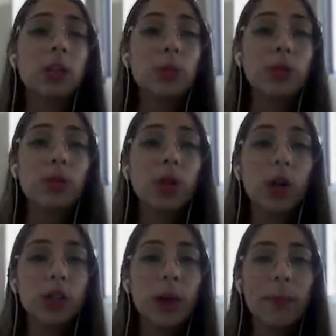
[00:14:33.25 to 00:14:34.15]

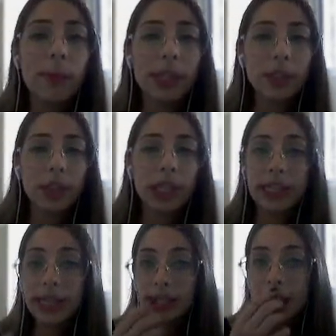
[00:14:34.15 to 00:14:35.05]
morfológica para
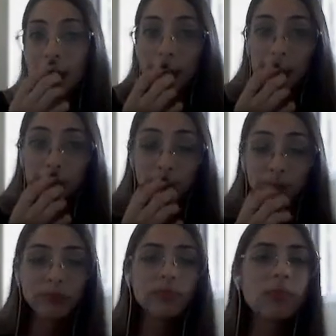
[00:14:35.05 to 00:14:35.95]
Platyrrhini e catarrine
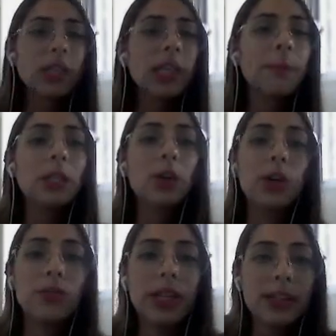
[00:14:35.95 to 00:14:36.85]
e
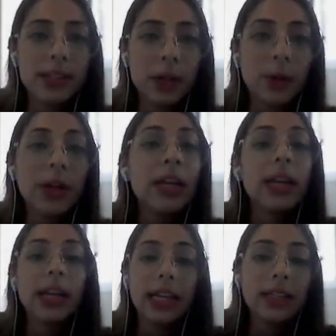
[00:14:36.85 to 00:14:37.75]
menor variação
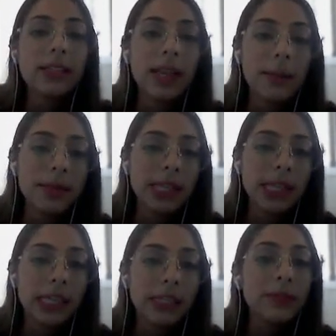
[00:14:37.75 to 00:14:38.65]
em
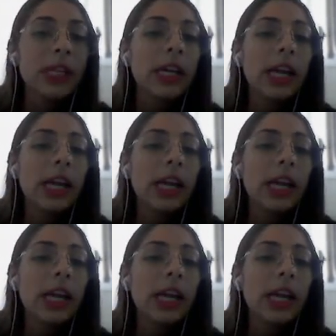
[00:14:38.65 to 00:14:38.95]
strepsirrine.